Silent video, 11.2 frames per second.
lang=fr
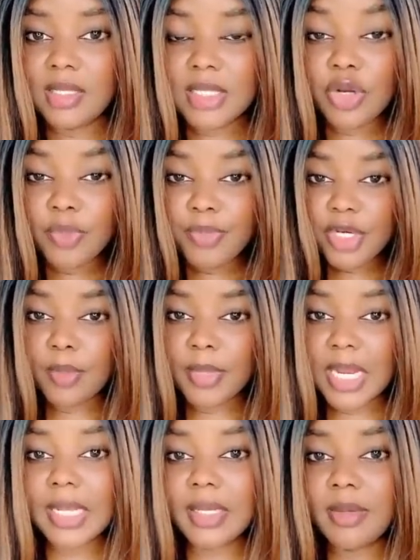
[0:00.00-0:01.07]
C'est le binôme
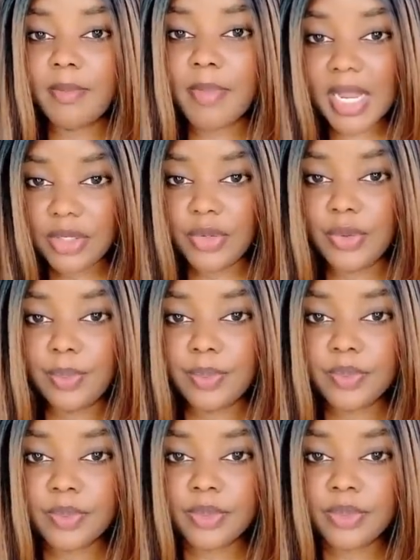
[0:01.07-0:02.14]
là, Patnio.
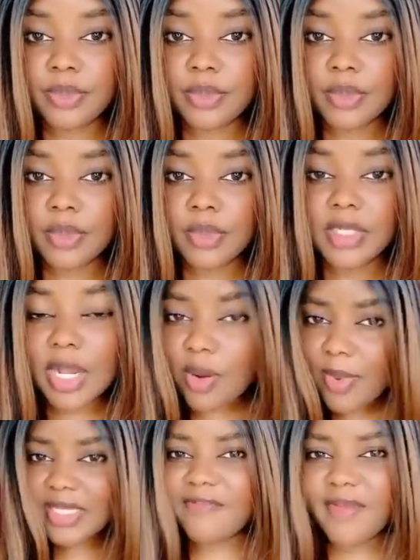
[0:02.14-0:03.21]
Ça
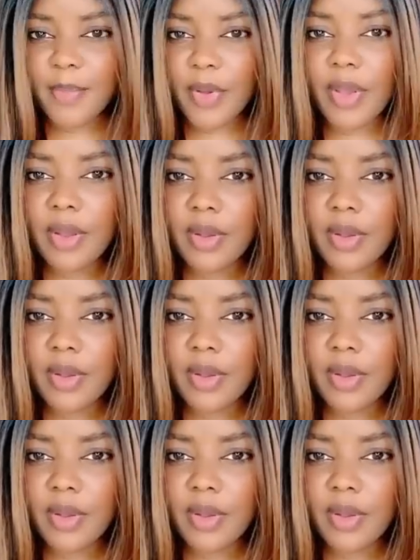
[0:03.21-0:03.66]
commence à faire peur.